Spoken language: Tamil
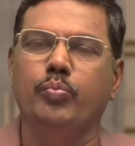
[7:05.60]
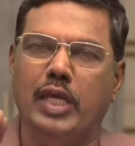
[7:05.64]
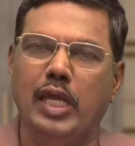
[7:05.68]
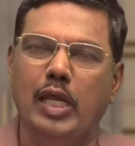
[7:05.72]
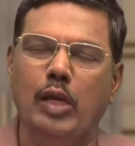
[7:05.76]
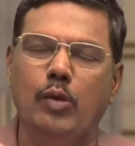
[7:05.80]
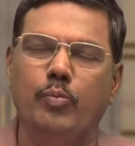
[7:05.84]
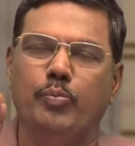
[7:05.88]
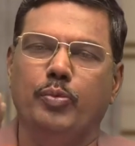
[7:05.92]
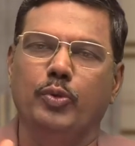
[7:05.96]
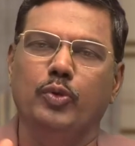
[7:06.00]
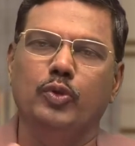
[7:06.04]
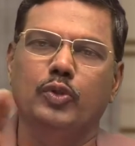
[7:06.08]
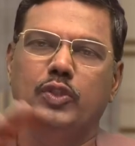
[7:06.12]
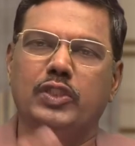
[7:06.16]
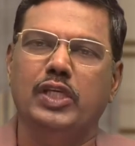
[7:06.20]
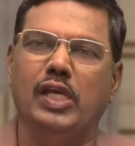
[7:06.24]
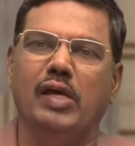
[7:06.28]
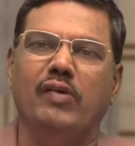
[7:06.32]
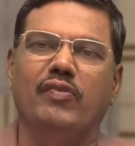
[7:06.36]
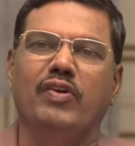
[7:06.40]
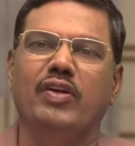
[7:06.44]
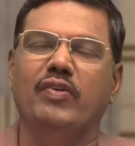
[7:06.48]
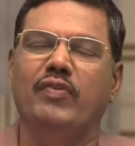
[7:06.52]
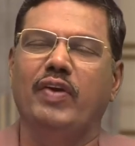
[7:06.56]
கீழ்பூச
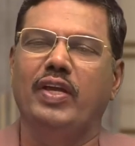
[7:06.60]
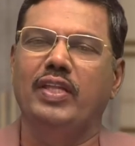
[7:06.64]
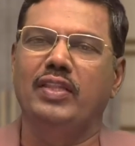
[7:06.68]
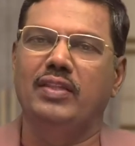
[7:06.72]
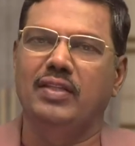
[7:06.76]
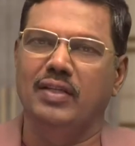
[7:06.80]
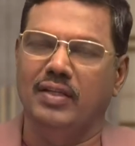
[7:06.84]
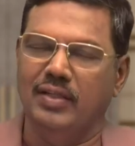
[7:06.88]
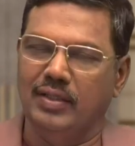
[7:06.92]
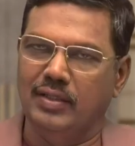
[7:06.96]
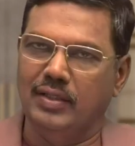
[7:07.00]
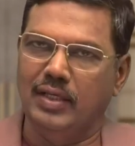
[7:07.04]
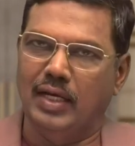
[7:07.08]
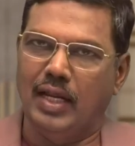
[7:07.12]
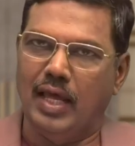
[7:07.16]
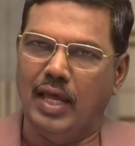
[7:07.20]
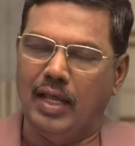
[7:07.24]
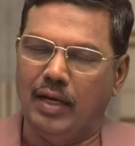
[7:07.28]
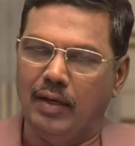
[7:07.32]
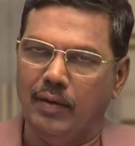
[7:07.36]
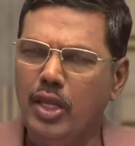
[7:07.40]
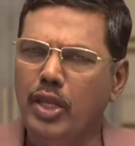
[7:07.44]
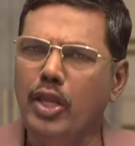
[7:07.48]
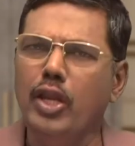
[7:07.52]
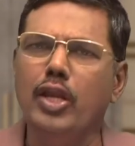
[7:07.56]
அவர்
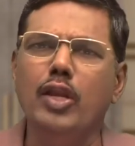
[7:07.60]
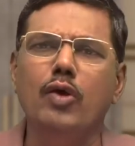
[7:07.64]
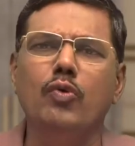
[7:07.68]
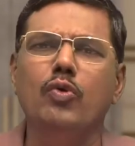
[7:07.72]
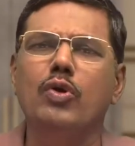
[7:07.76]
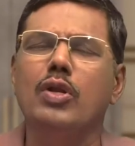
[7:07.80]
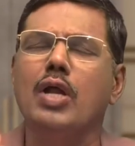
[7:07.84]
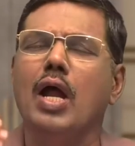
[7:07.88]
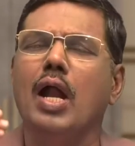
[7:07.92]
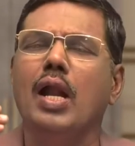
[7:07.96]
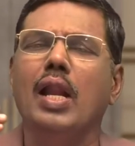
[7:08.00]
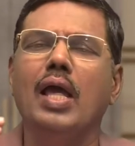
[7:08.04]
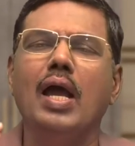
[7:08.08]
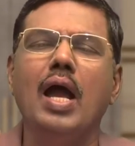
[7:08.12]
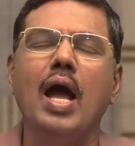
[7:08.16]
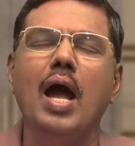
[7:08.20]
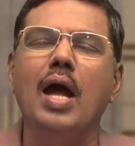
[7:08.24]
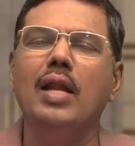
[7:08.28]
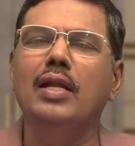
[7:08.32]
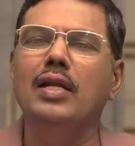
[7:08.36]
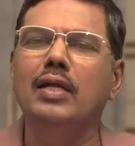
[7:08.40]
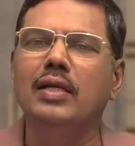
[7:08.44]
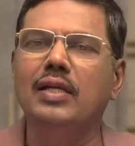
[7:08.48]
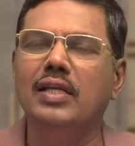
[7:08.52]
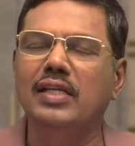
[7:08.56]
வைத்திருக்கிறார் இன்னும் ஒரு
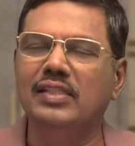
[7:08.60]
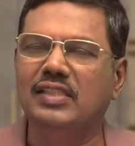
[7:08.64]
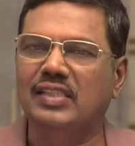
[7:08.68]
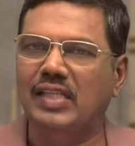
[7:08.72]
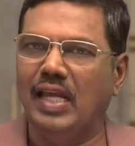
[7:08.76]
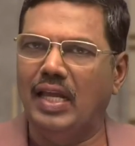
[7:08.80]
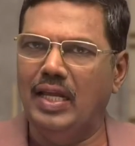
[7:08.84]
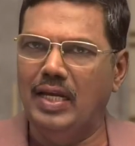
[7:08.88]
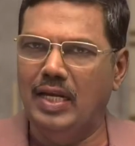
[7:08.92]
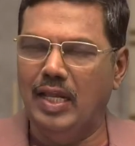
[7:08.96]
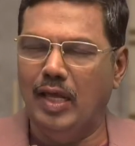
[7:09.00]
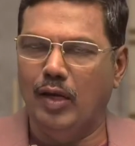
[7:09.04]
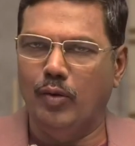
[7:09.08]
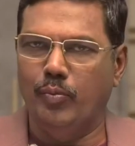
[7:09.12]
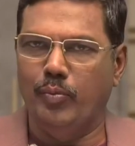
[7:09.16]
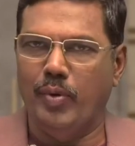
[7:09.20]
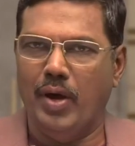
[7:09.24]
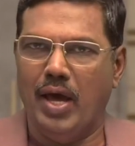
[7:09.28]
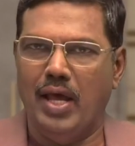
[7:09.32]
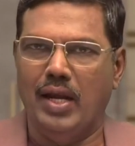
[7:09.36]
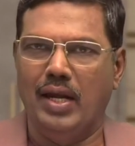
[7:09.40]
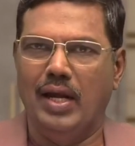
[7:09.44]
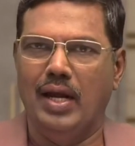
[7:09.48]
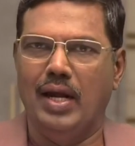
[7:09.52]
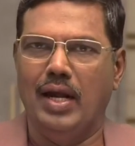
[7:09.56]
அழகான டிசைனர்
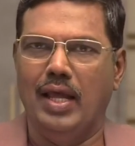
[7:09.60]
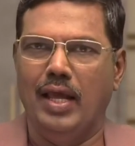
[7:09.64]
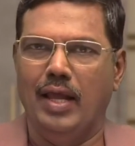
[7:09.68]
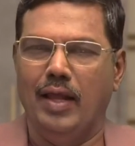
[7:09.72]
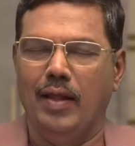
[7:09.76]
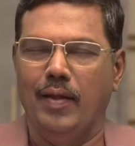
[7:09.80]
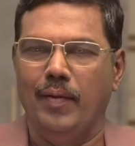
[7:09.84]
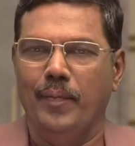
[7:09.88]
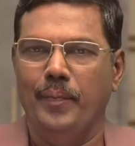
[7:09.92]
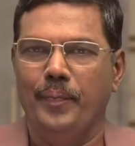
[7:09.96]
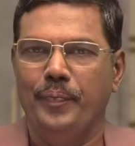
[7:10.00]
பாருங்களேன்